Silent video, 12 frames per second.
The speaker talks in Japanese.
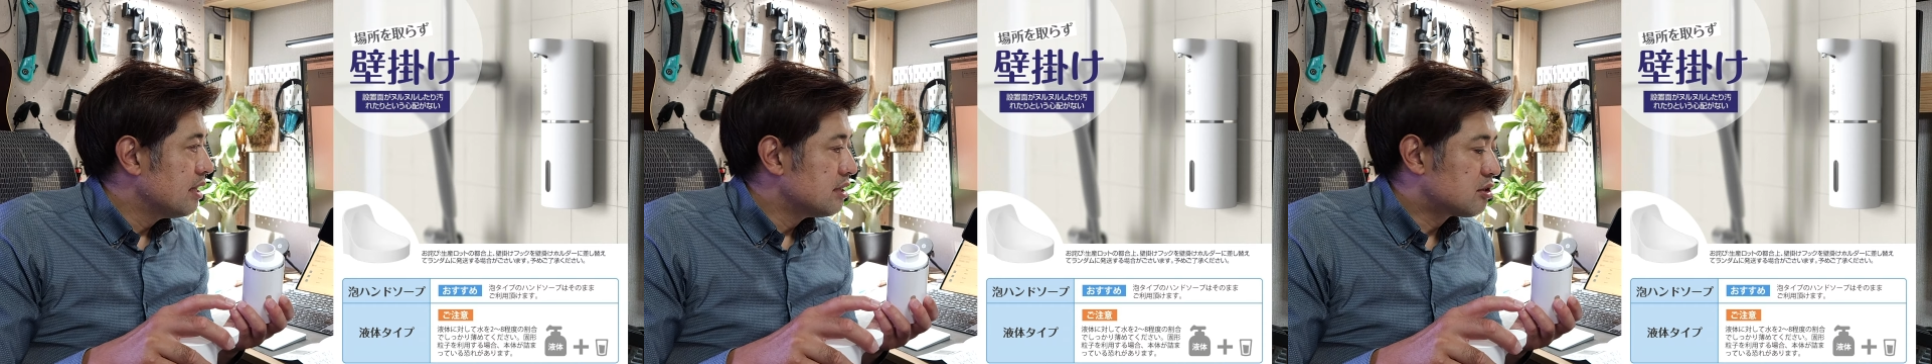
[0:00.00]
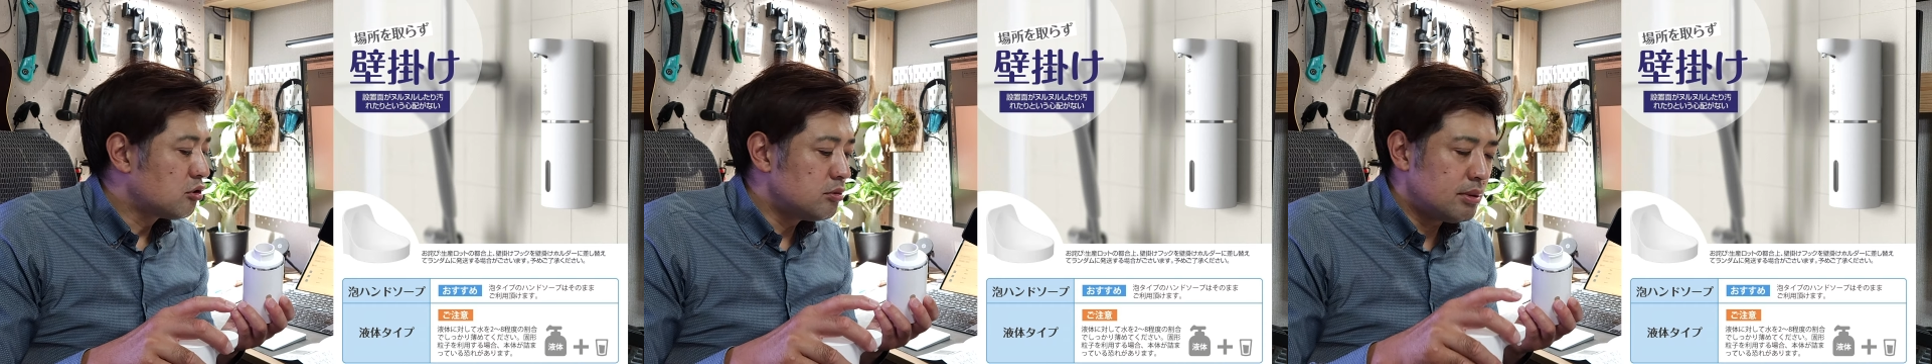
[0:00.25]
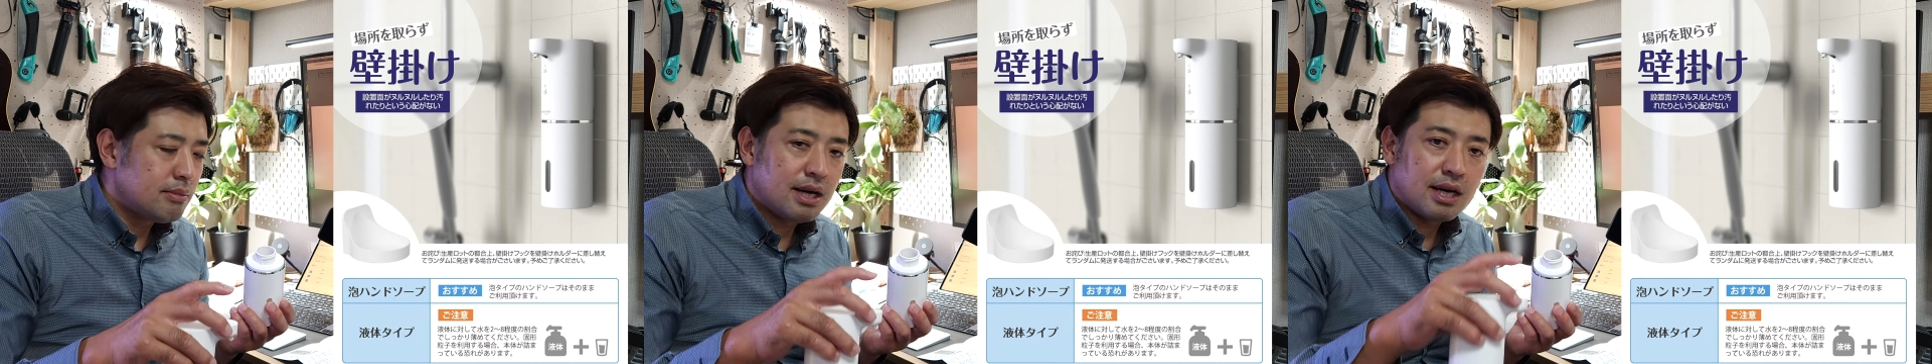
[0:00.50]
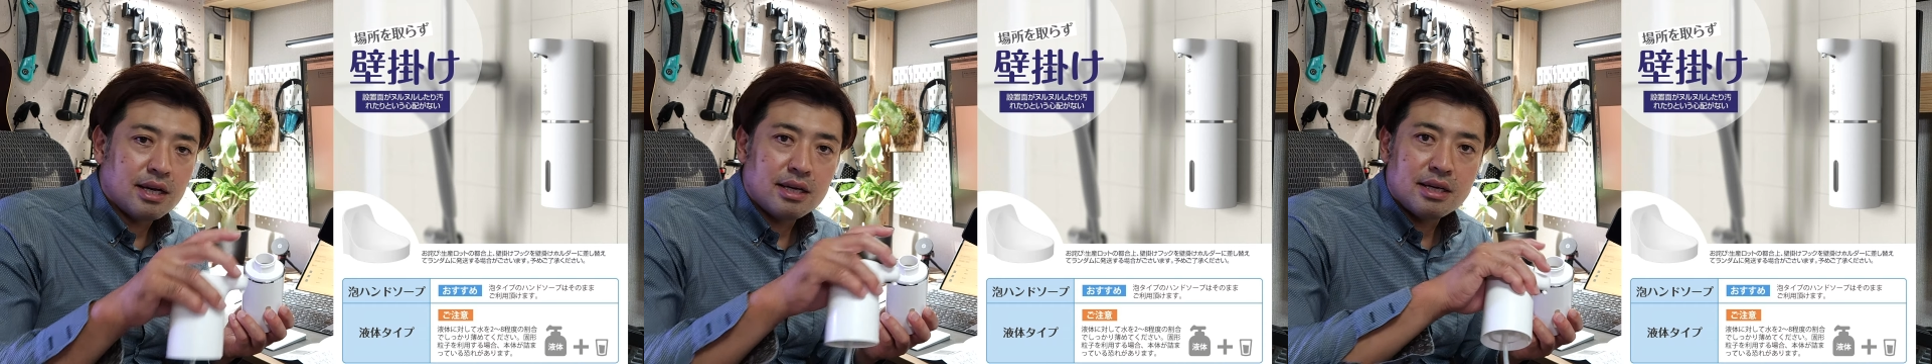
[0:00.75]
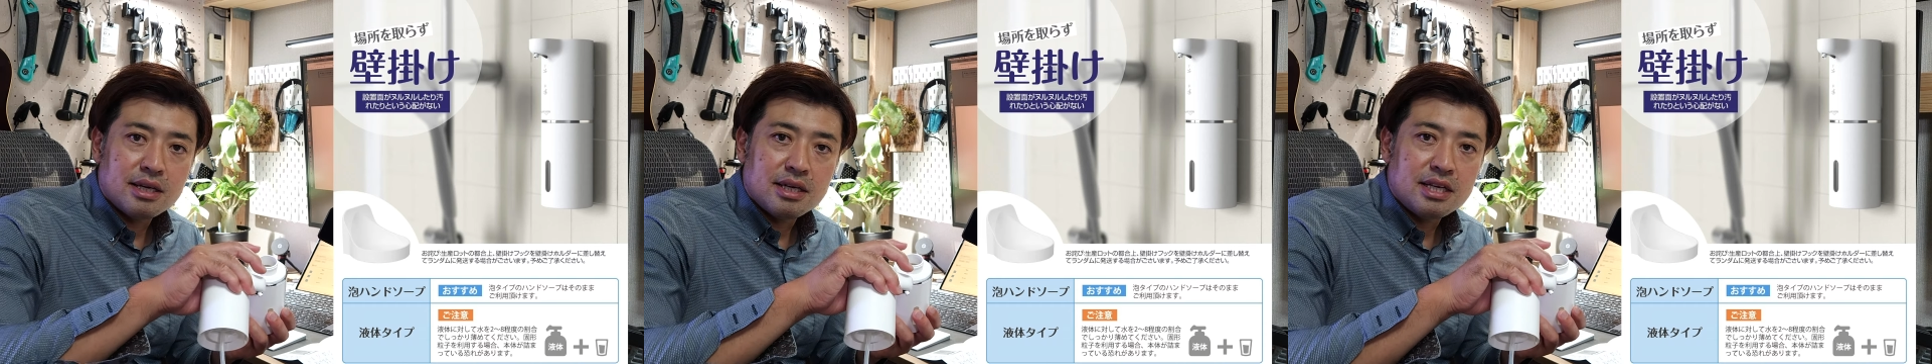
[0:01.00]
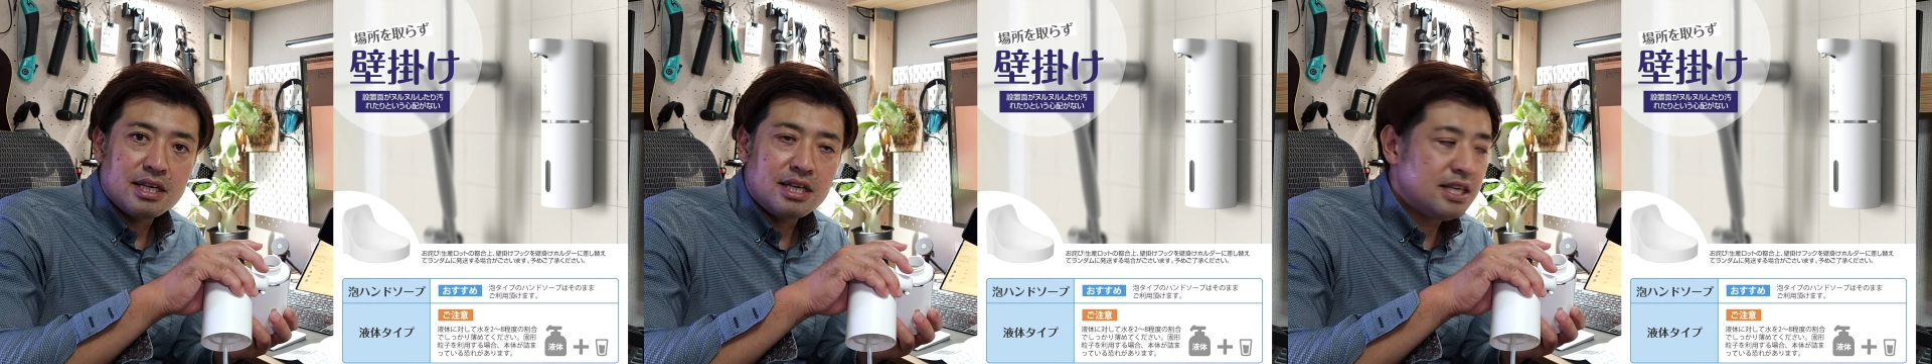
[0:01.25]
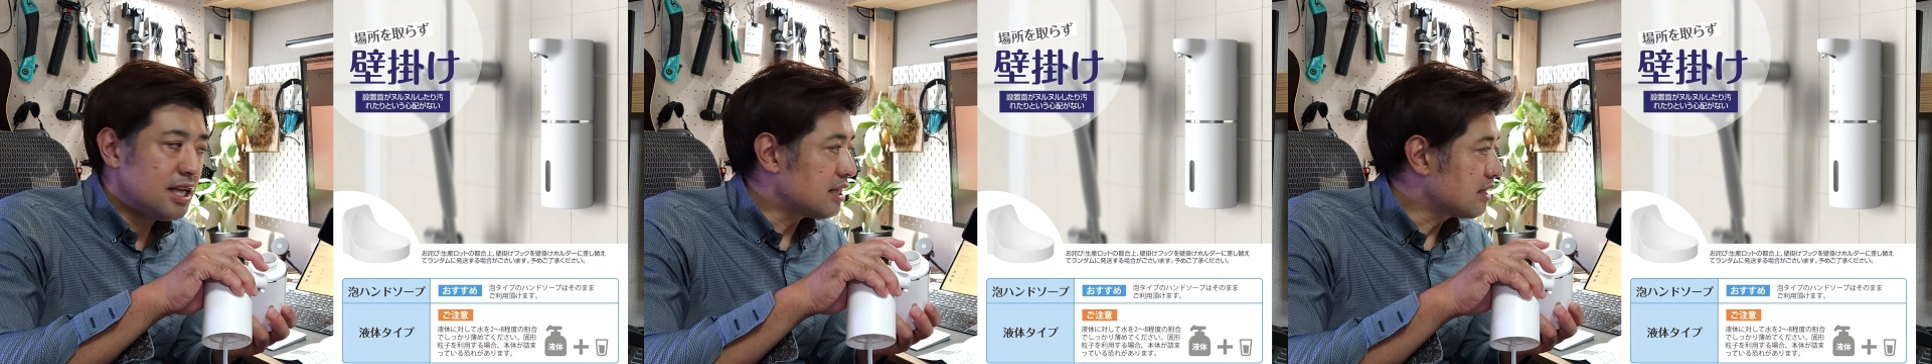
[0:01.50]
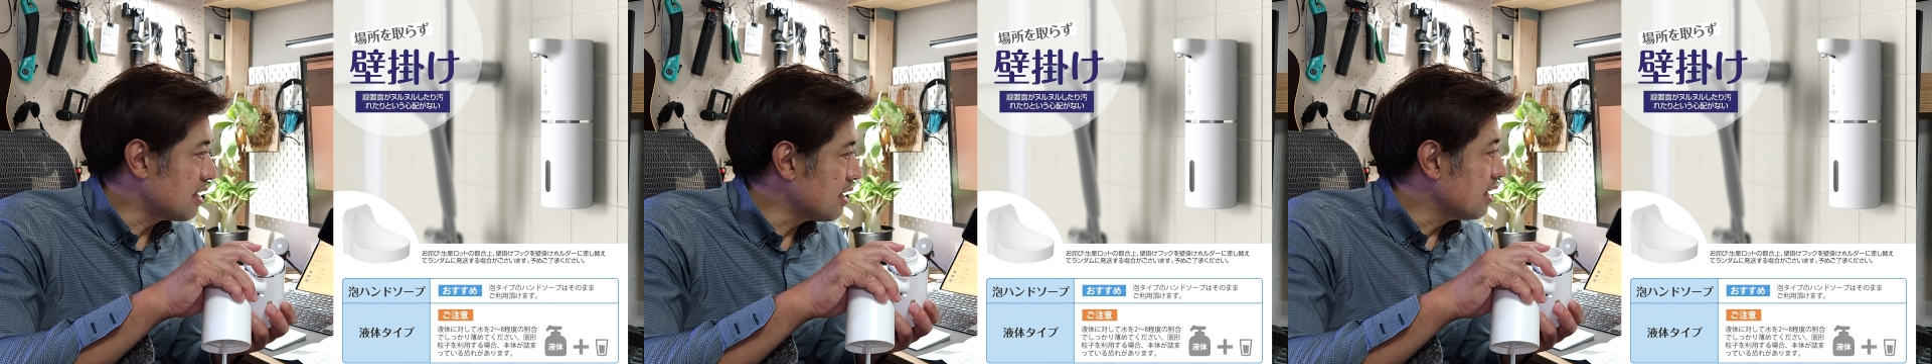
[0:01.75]
そのまま入れ
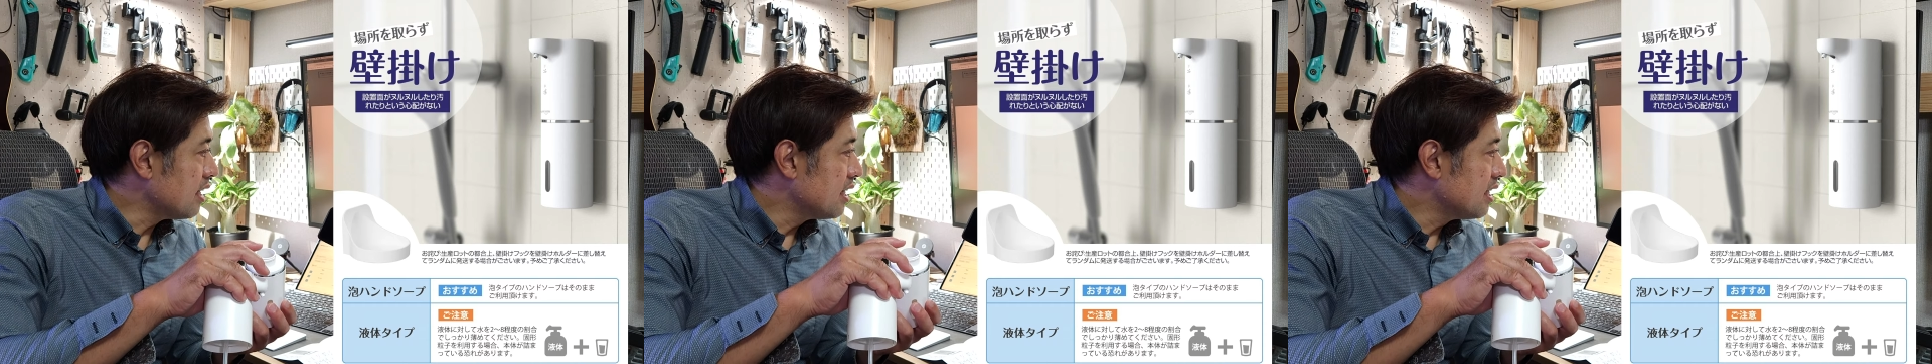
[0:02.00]
て、